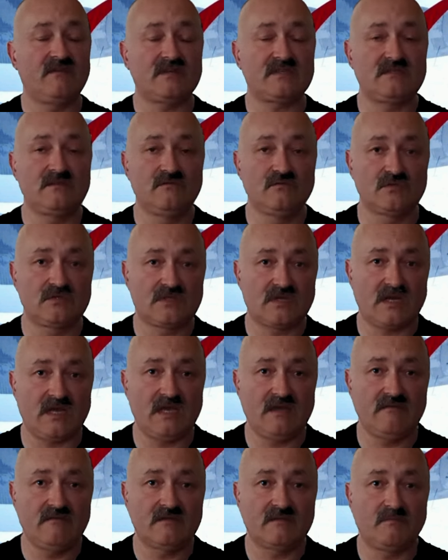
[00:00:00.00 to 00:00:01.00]
вас не
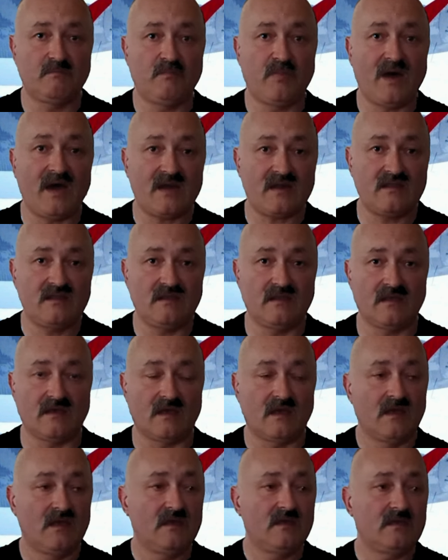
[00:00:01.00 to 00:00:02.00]
устраивает партия